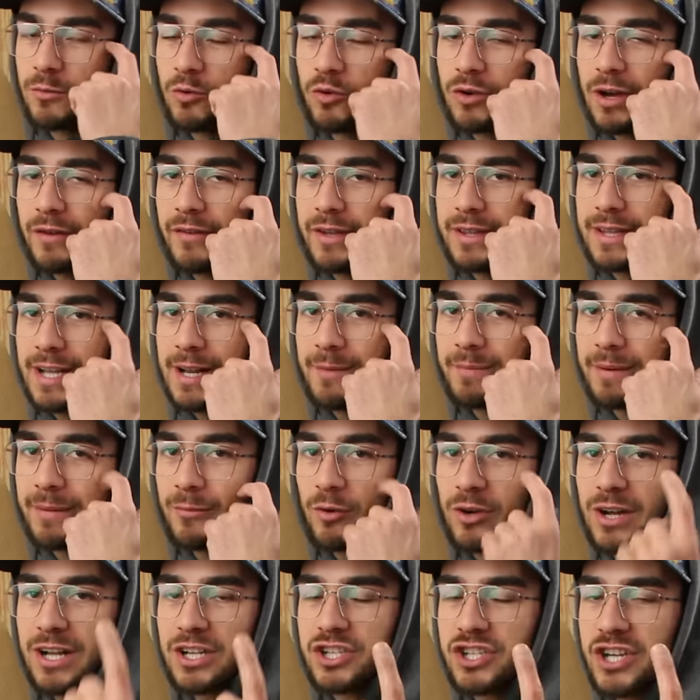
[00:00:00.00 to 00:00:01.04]
comunque a vendere il
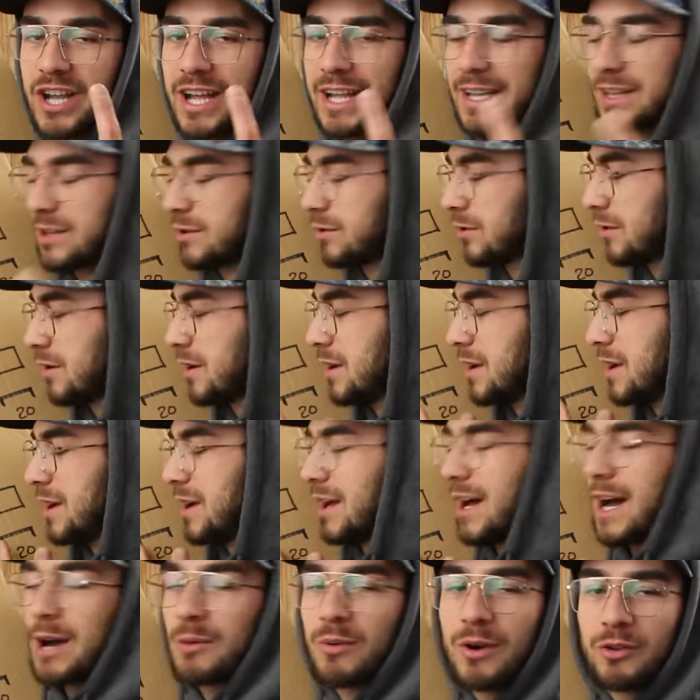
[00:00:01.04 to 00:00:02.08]
primo calcetto
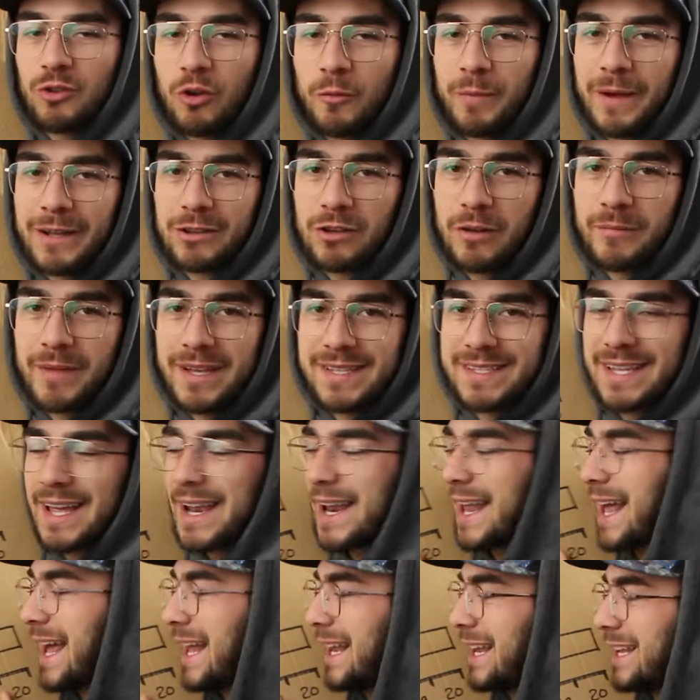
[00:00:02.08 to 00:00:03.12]
a quando ho aperto la mia
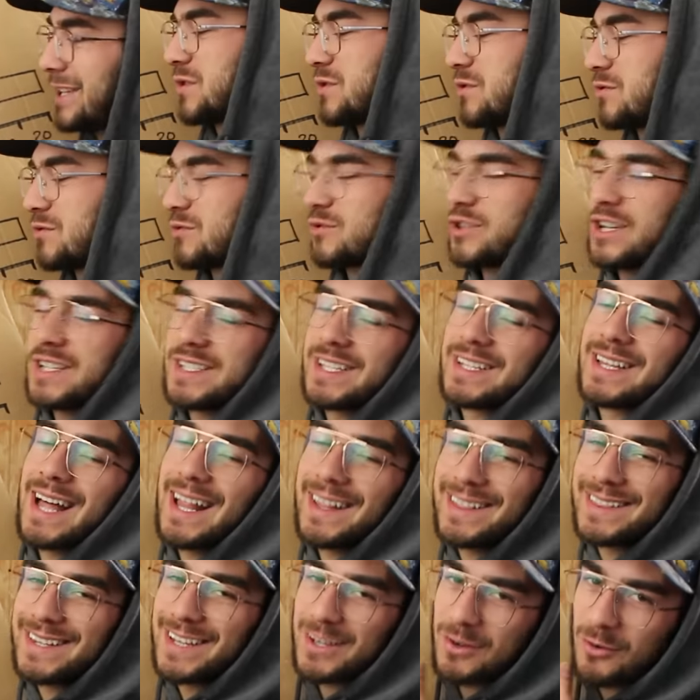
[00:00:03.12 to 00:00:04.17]
SRL, sono successe
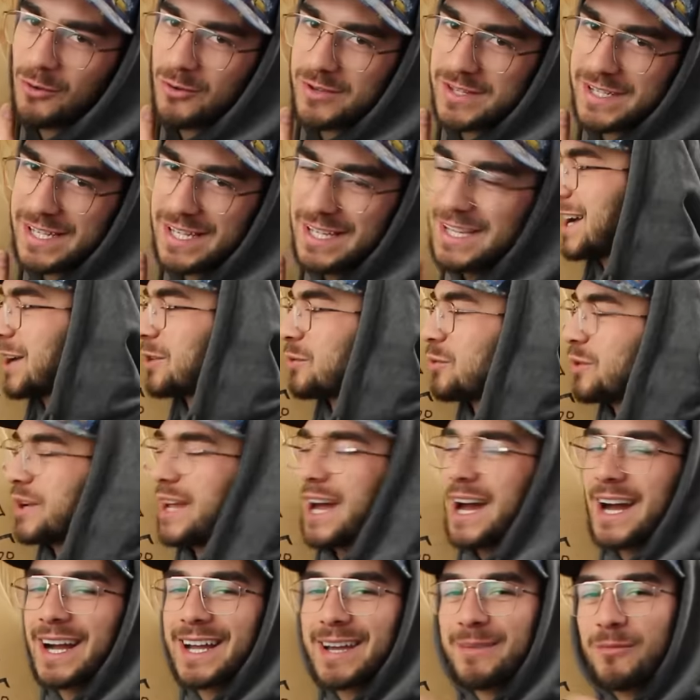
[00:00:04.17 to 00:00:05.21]
tante cose,
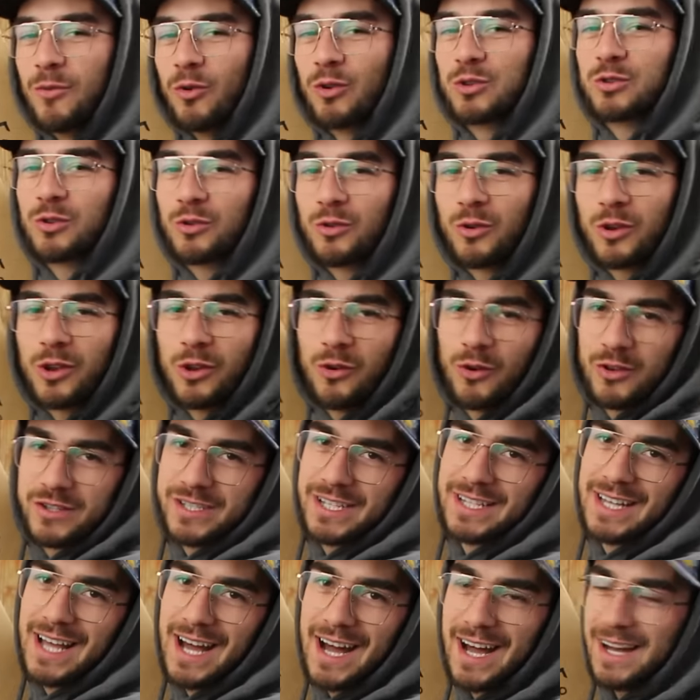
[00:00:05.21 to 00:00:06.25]
alcune anche molto
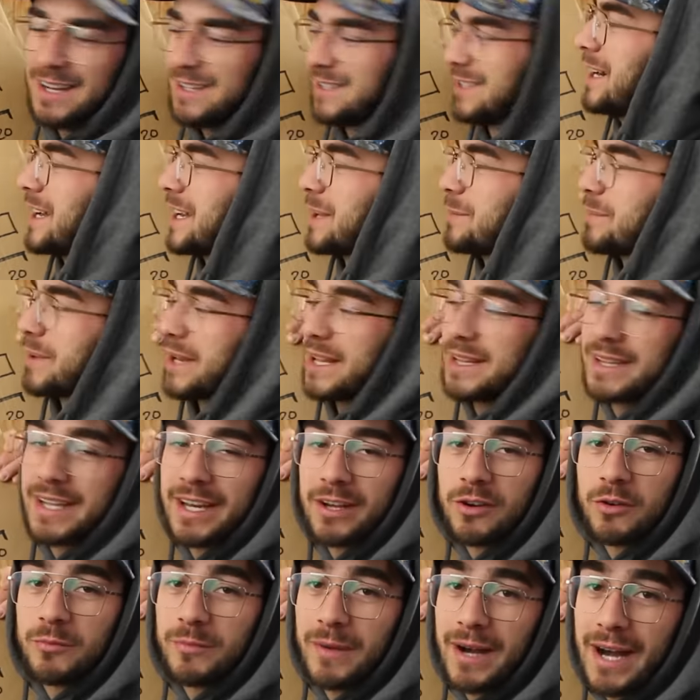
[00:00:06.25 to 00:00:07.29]
curiose da riprendere
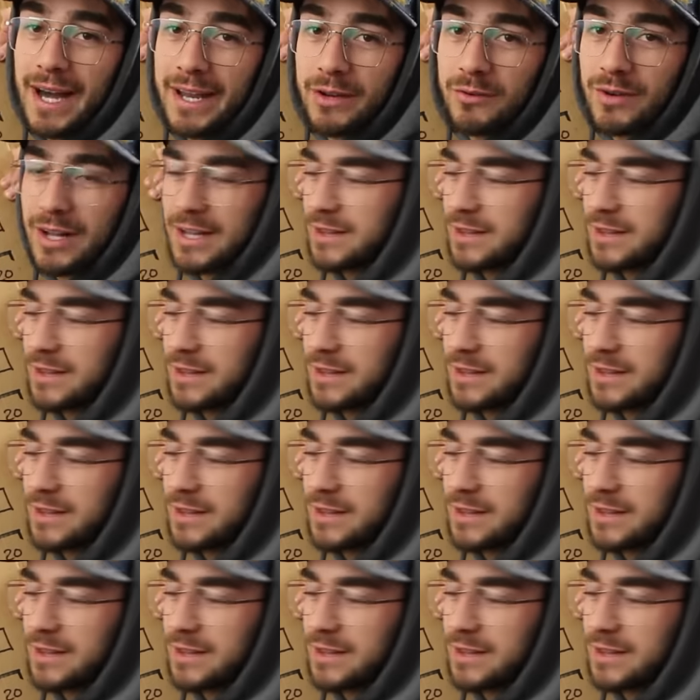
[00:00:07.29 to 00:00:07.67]
iniziare con magari un